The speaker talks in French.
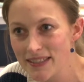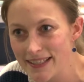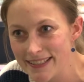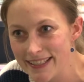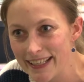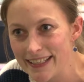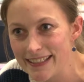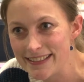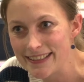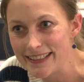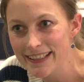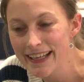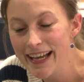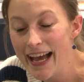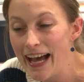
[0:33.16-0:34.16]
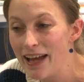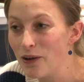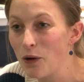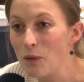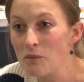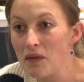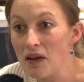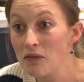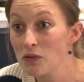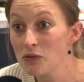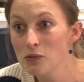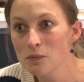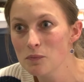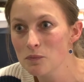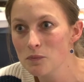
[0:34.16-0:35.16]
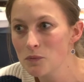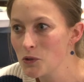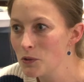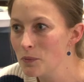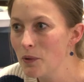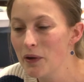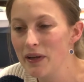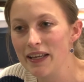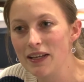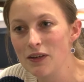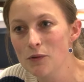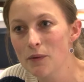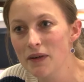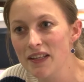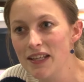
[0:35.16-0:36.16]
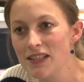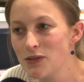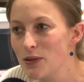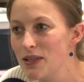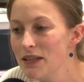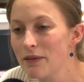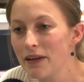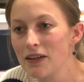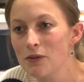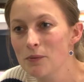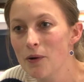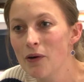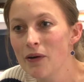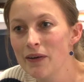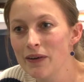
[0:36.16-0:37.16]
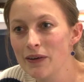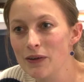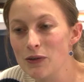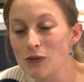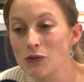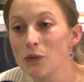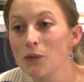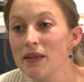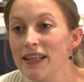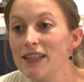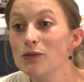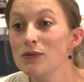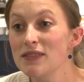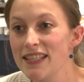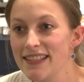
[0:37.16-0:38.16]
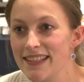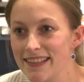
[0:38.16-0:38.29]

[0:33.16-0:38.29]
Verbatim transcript: sincérité. Alors, avant tout, comment est, comment est né ce livre et comment euh, sont nées toutes ces